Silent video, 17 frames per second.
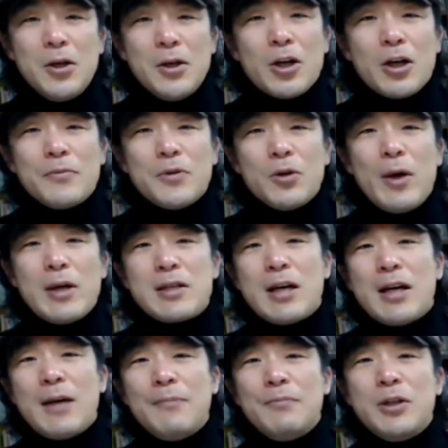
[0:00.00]
여러분들 왜
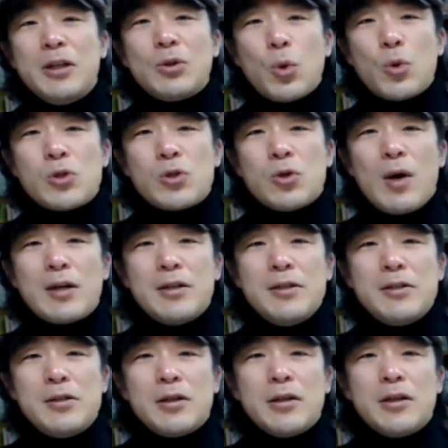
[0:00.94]
사람들이 독서와
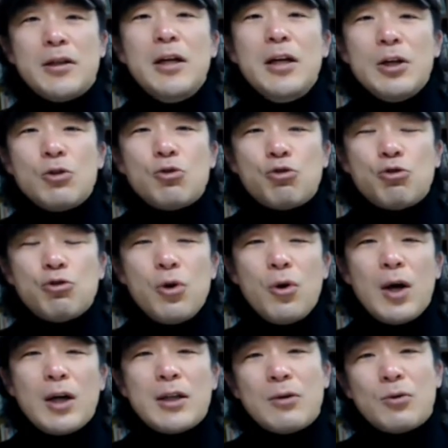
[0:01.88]
글쓰기를
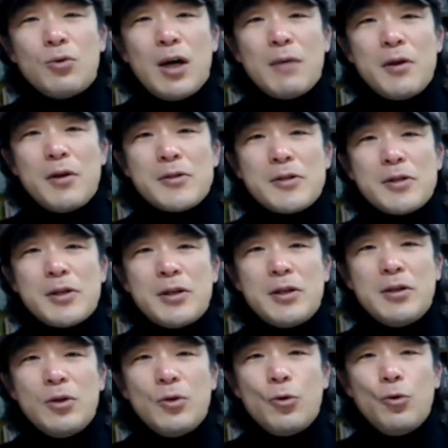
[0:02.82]
중요하다고
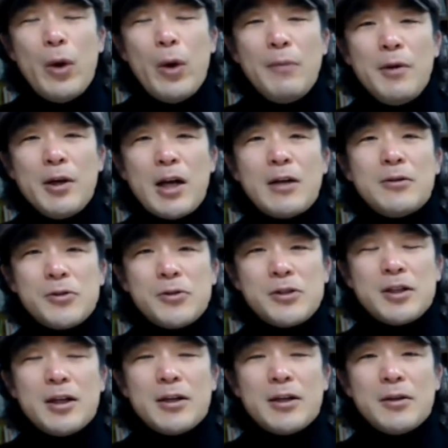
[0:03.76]
하면서 외면하는
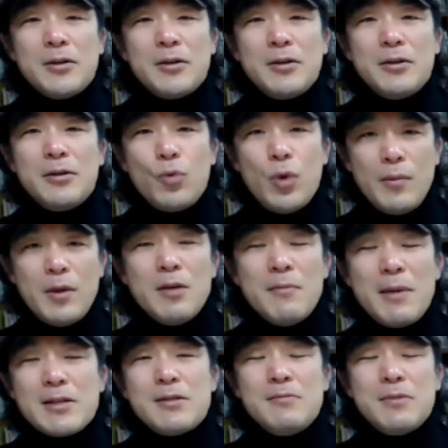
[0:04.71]
것일까요?
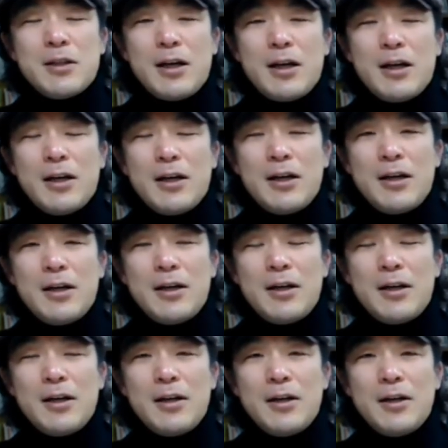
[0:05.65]
외면이 맞습니다.
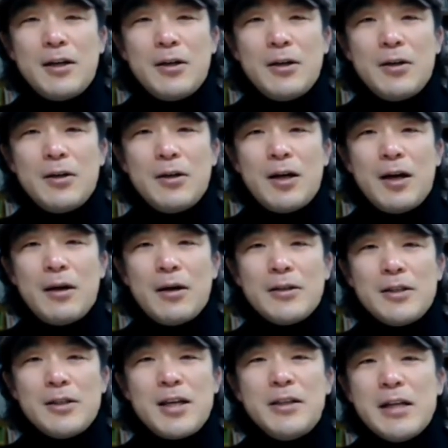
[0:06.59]

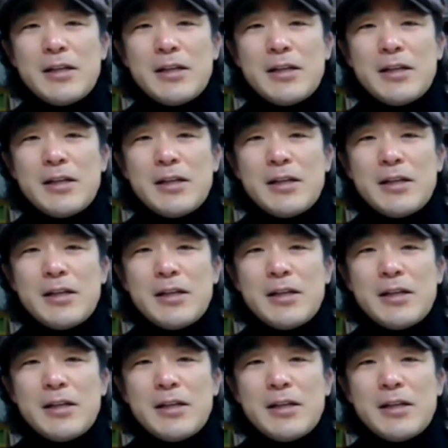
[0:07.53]
책을